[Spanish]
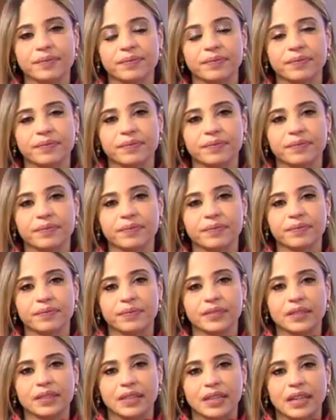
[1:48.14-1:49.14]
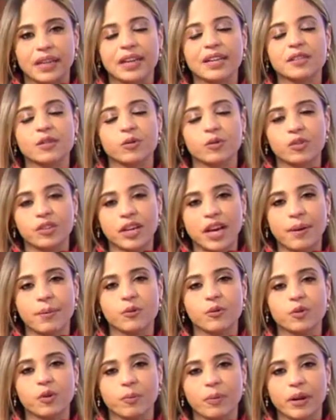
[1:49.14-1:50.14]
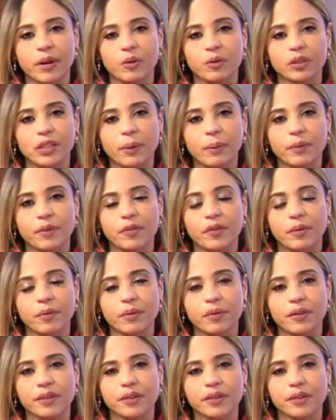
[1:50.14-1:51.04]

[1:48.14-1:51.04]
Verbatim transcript: Buenas. Le escuchamos. Su pregunta, por favor.